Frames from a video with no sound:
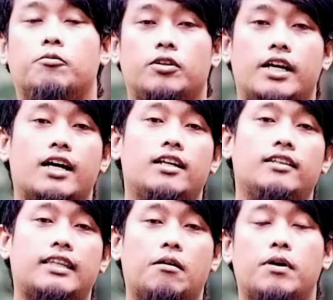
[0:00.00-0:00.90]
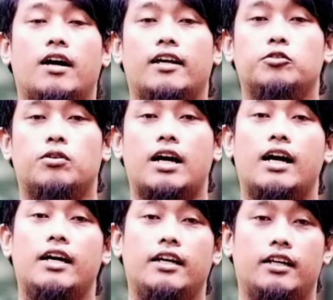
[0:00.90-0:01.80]
Kemudian tambahkan
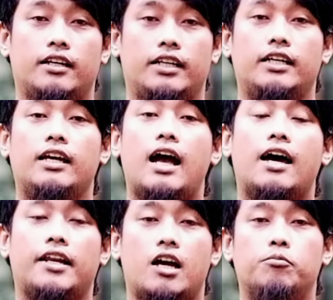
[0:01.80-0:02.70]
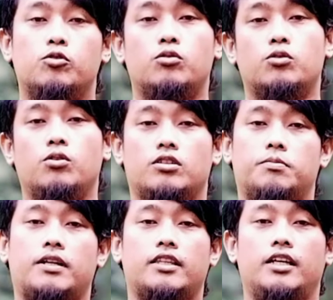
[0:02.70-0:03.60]
juga di area punggung
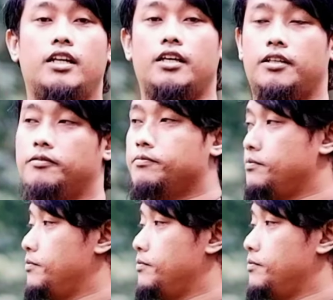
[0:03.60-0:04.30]
seperti ini.